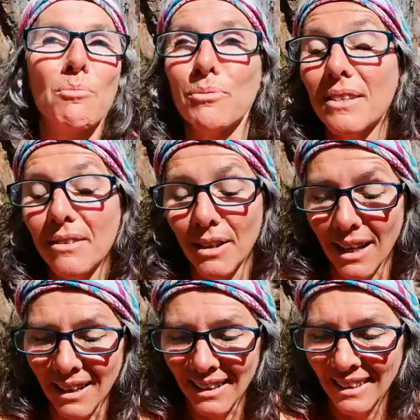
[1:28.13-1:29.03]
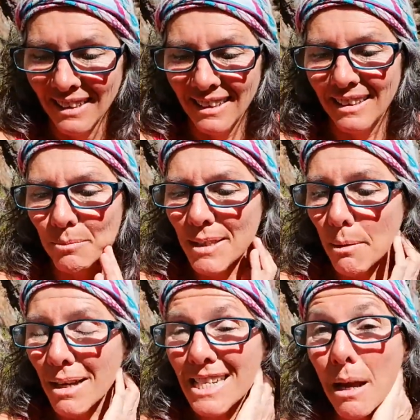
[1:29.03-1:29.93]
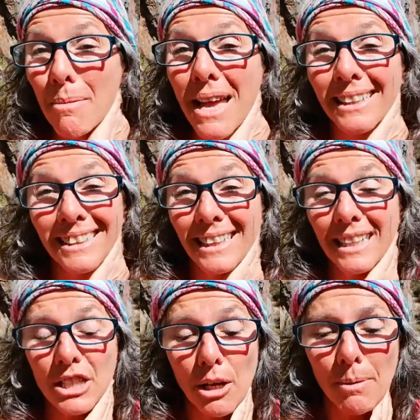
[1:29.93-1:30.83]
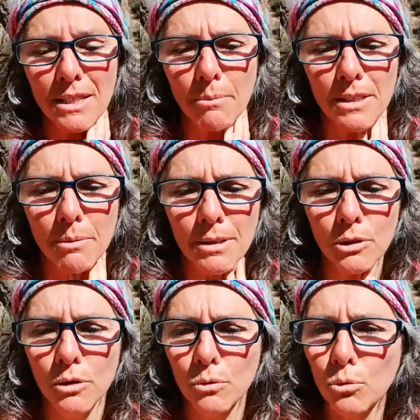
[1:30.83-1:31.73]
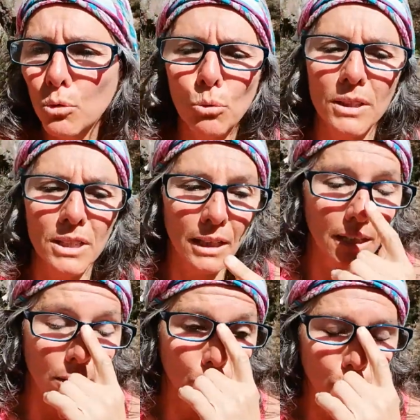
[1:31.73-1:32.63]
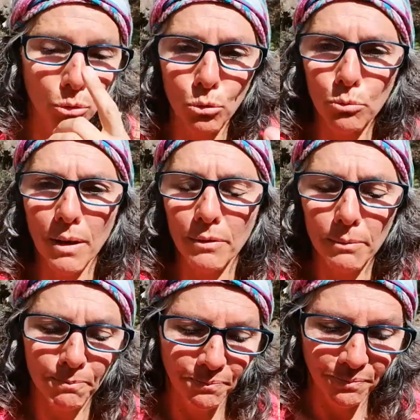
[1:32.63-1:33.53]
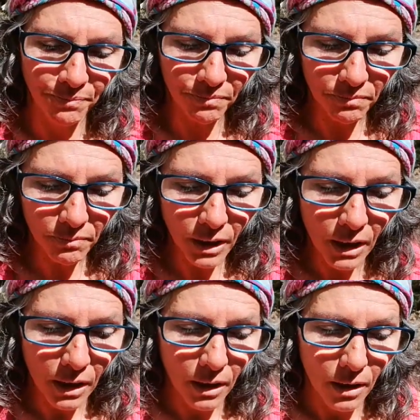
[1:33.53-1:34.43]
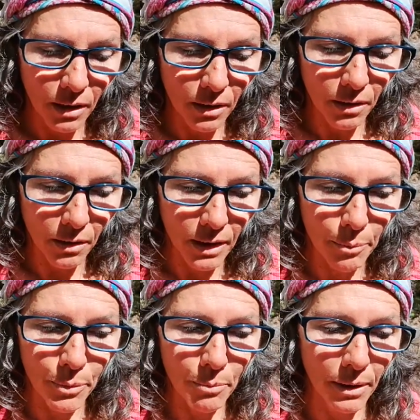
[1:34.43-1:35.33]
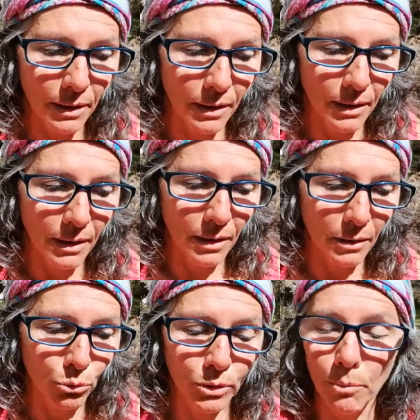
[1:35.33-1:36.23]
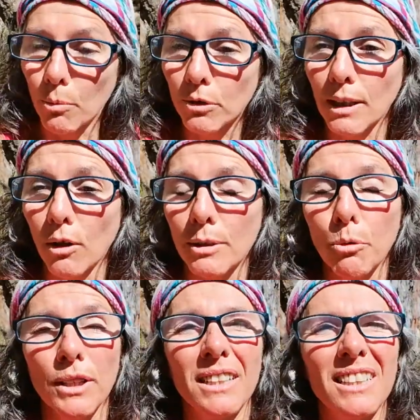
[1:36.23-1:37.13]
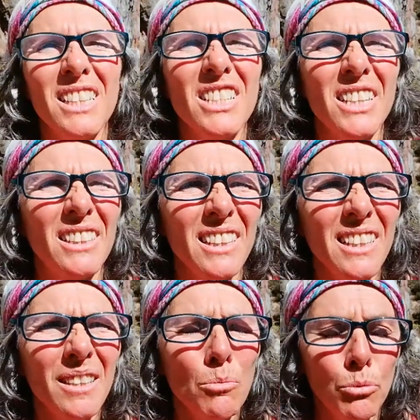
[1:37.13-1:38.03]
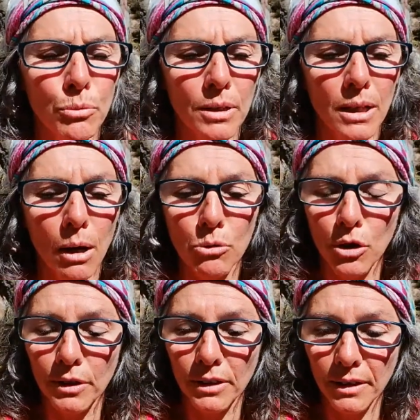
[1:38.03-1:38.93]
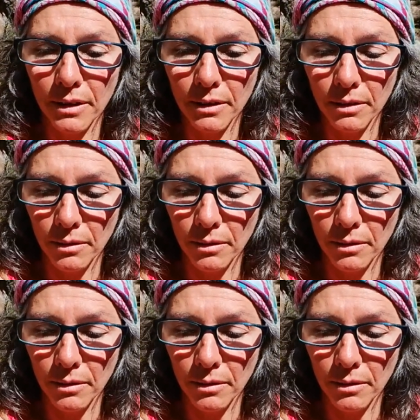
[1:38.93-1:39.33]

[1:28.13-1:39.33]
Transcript: et puis euh, voilà. Euh, mais ça m'a jamais attiré, jamais, jamais, jamais dit, du tout attiré, de toute ma vie. Euh, et puis ben tout simplement ça correspondait à qui j'étais et puis là où j'en étais,